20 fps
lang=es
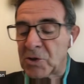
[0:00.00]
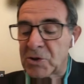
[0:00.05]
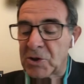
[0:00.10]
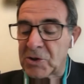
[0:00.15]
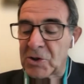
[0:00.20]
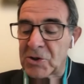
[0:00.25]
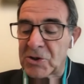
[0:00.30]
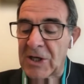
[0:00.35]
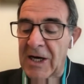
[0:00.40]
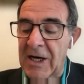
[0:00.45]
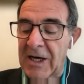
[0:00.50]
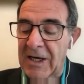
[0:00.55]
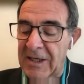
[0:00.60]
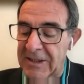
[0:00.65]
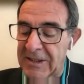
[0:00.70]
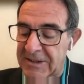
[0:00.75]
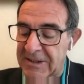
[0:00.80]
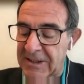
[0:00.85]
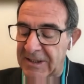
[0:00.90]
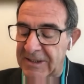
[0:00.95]
con nosotros
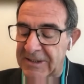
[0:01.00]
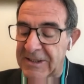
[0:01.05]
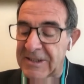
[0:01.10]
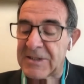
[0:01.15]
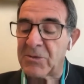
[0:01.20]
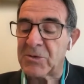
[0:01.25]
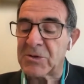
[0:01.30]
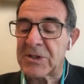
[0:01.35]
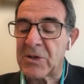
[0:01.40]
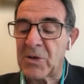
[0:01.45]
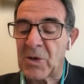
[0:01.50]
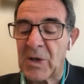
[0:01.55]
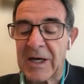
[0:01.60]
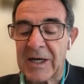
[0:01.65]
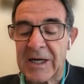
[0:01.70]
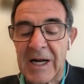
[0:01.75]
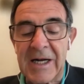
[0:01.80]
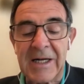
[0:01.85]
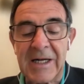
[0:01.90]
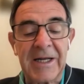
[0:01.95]
al excelentísimo
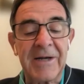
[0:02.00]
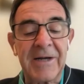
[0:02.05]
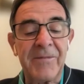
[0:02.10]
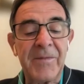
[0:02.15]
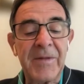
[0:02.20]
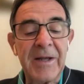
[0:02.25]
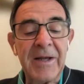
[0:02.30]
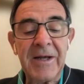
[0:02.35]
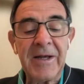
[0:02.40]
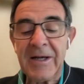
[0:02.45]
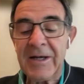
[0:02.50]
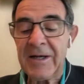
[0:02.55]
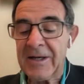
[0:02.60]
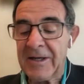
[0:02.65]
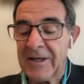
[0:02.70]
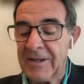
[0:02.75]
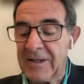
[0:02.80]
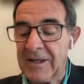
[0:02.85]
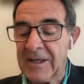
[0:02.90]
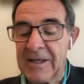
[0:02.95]
señor alcalde,
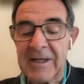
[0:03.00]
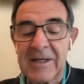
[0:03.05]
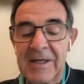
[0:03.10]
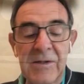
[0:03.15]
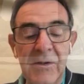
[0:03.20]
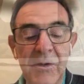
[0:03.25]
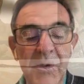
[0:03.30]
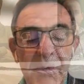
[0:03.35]
eh,